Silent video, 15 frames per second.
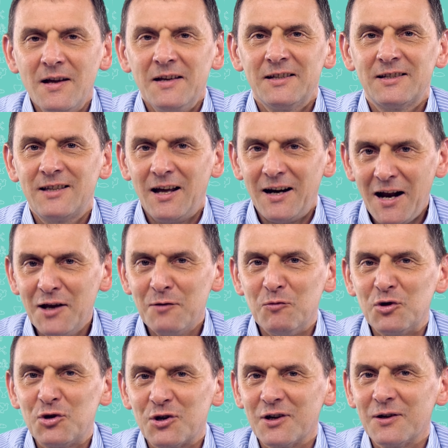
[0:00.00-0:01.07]

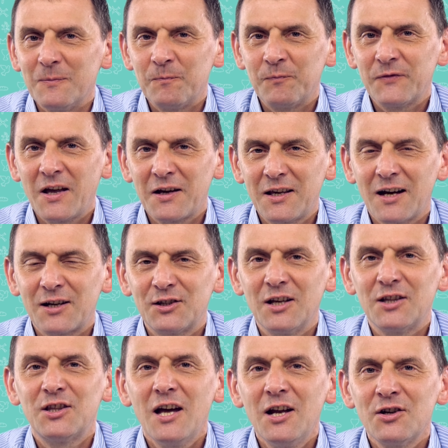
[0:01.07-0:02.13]
starajmy się, tak jak
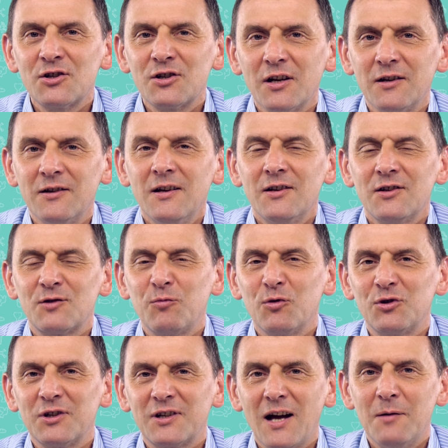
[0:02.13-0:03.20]
te tęcze
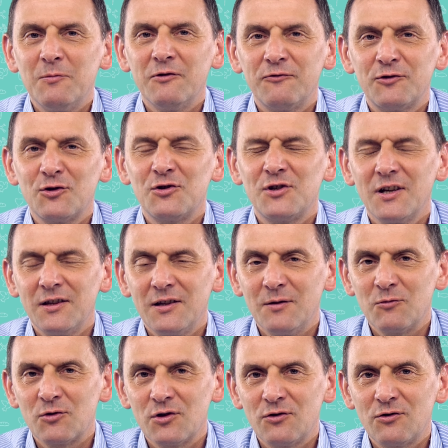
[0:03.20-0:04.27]
spotykamy w
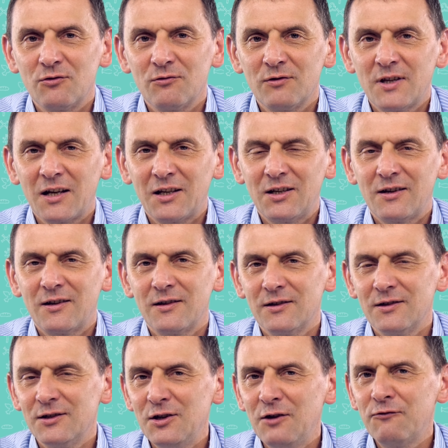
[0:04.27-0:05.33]
codziennym życiu, tak
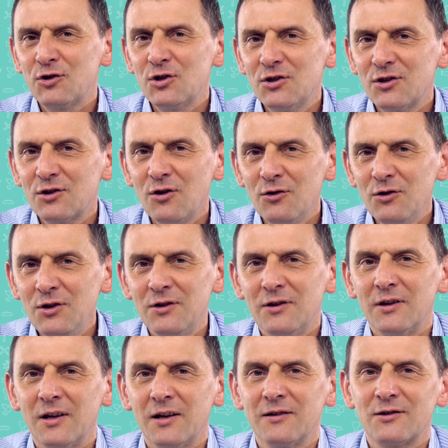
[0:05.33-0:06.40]
e, i wszystko
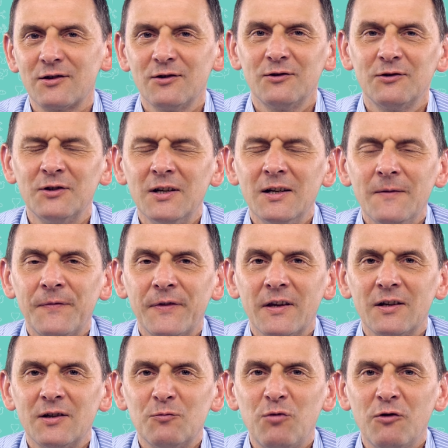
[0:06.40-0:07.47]
inne, co
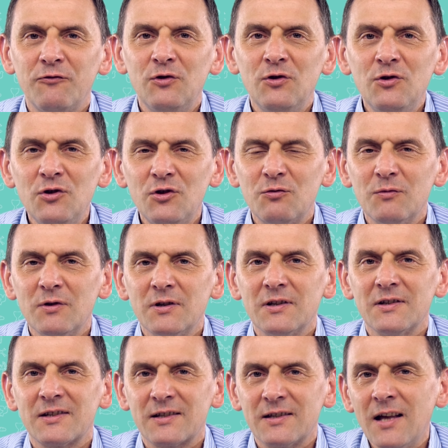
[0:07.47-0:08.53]
e, powinniśmy
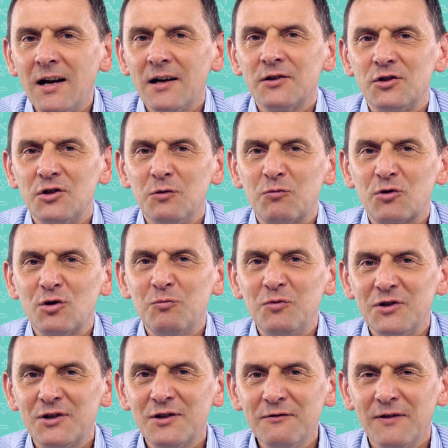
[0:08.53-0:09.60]
znać i
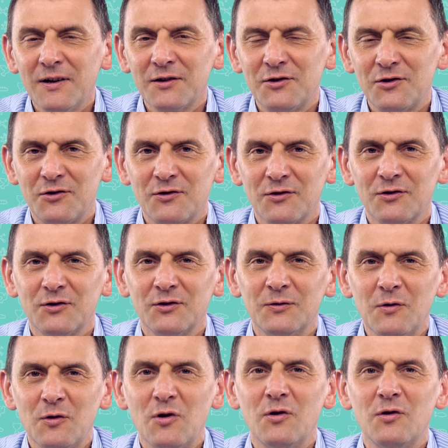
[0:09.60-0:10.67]
przypisywać
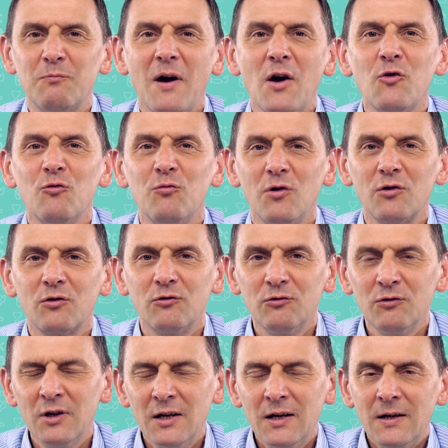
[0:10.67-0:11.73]
e, Panu Bogu,